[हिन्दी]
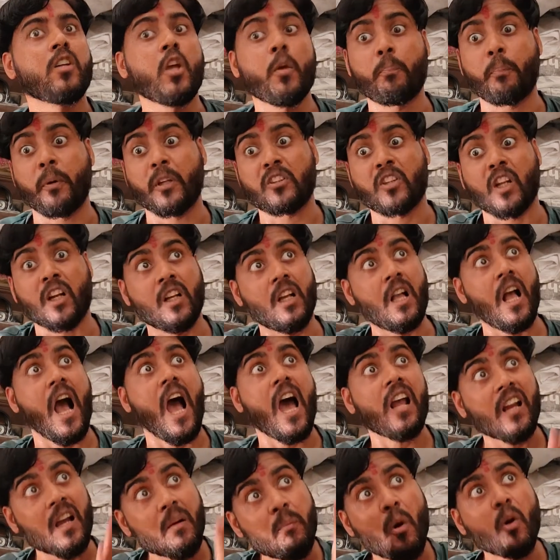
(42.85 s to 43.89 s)
ये
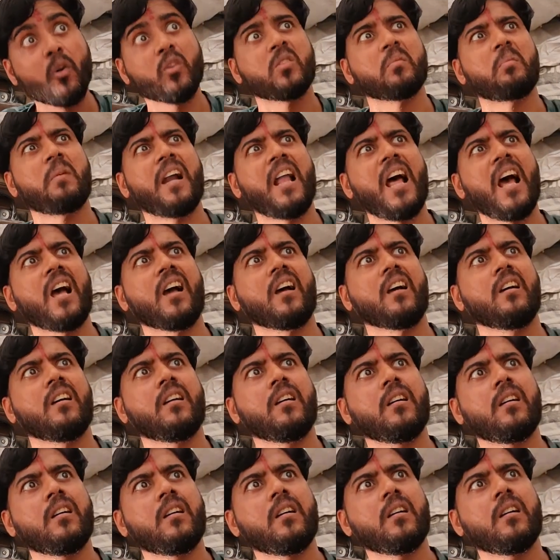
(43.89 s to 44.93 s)
पत्रकार है बहुत बड़ा
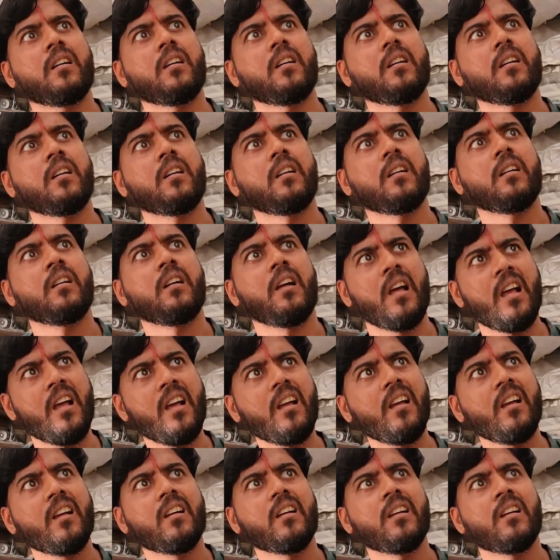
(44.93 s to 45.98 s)
के
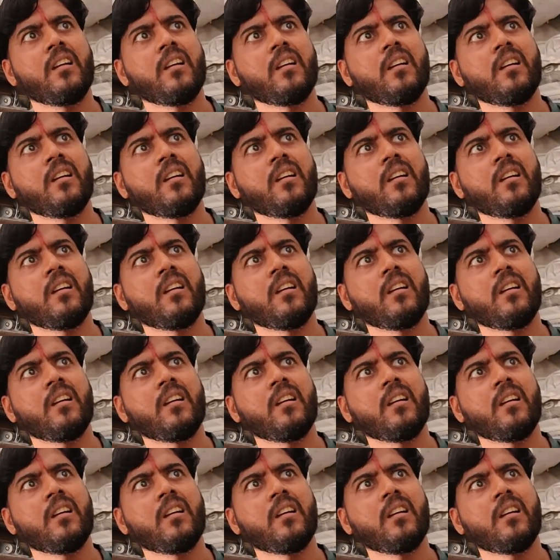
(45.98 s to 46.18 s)
हाँ।